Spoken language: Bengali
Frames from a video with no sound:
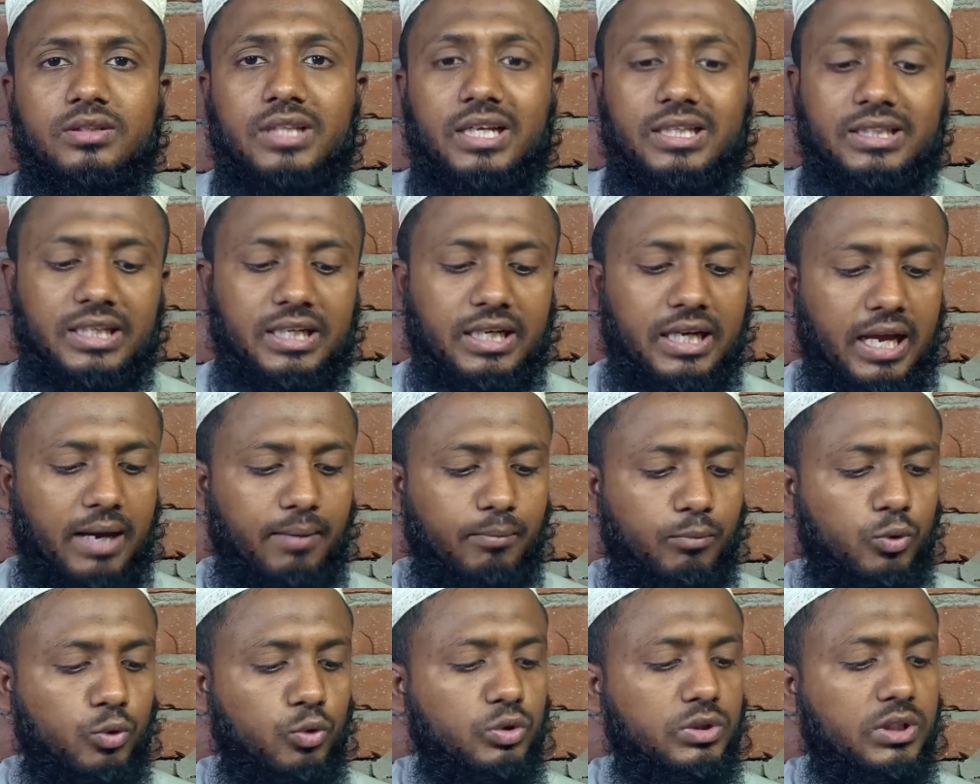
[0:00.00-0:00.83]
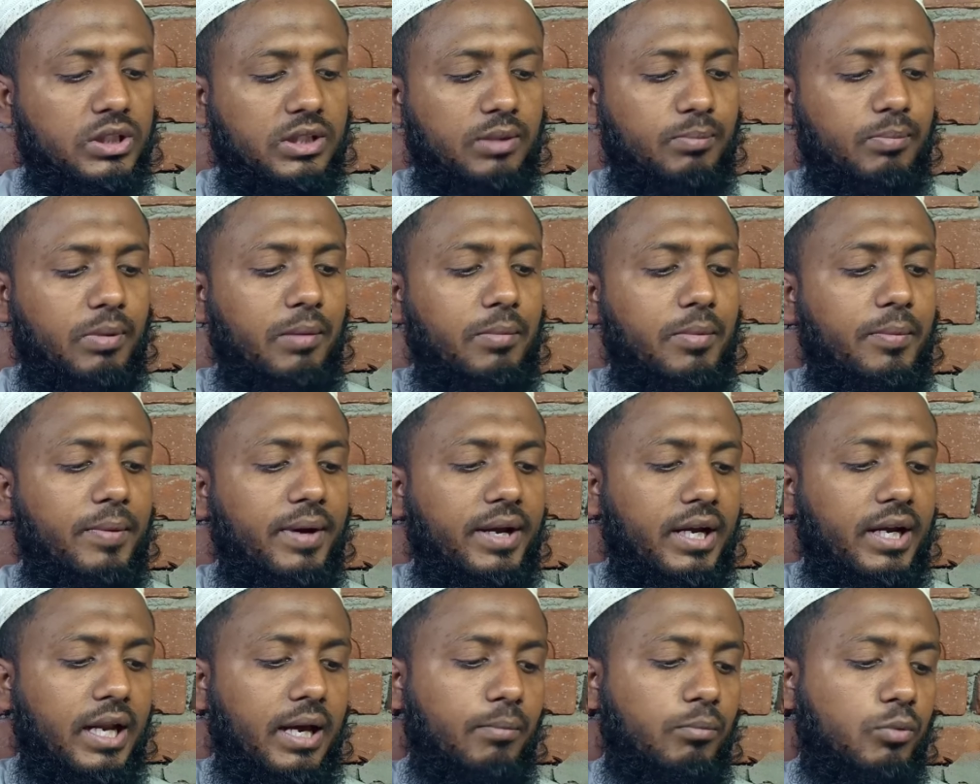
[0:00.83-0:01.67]
তাদের নামগুলো তাদের বাবা
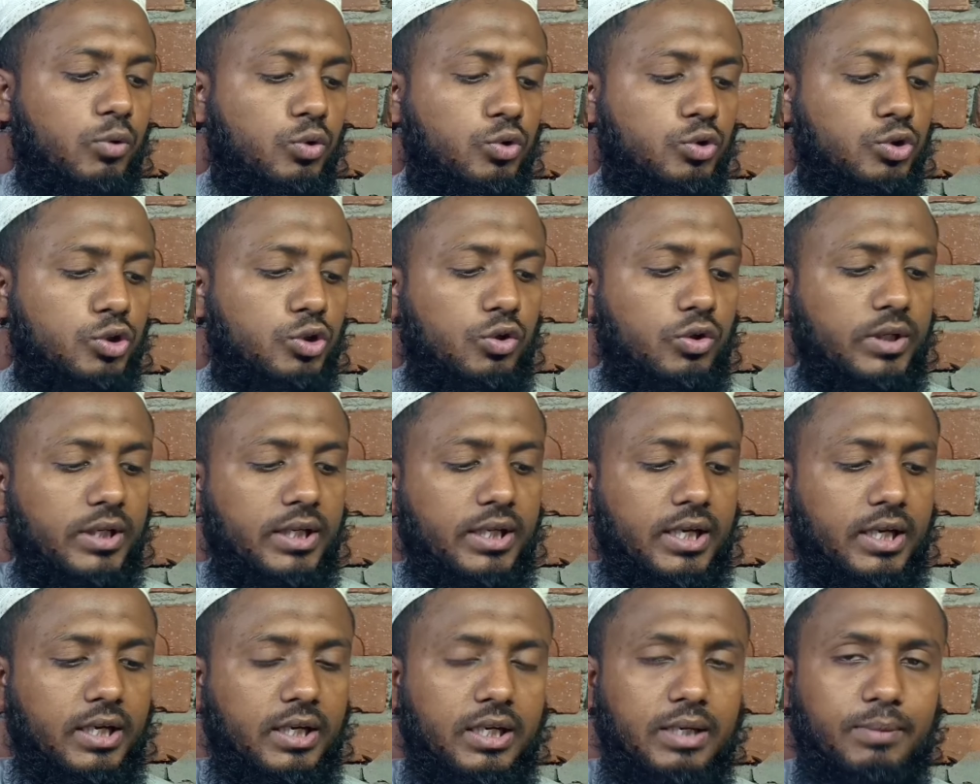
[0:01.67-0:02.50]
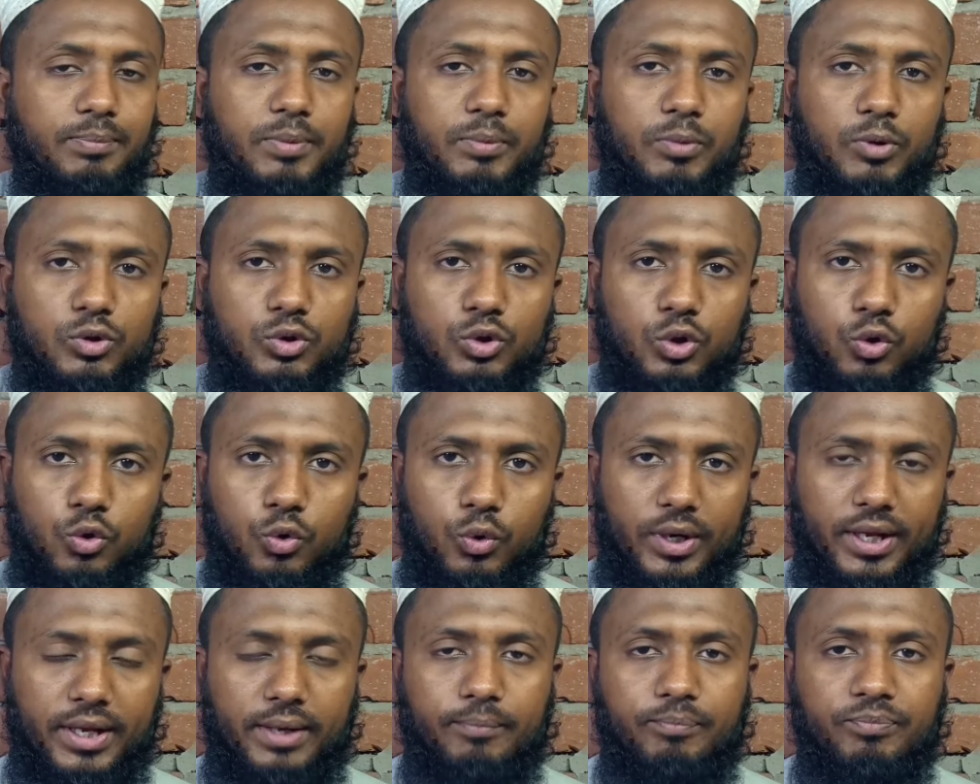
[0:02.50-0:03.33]
মায়ের নামগুলো যখন এখানে লিপিবদ্ধ
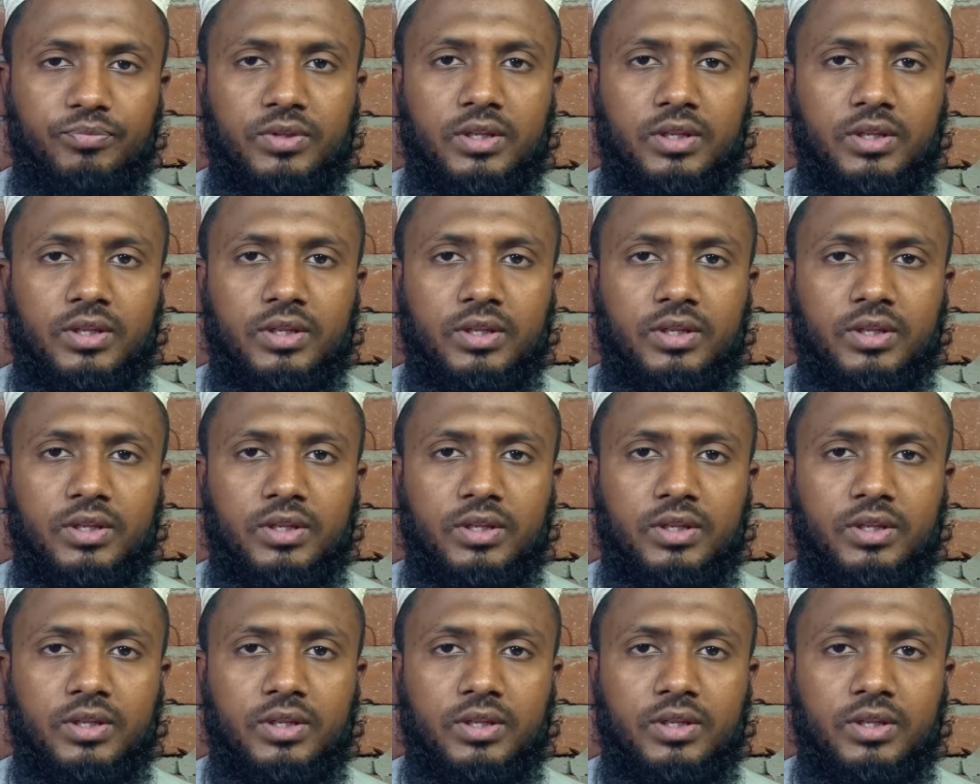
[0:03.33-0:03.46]
করে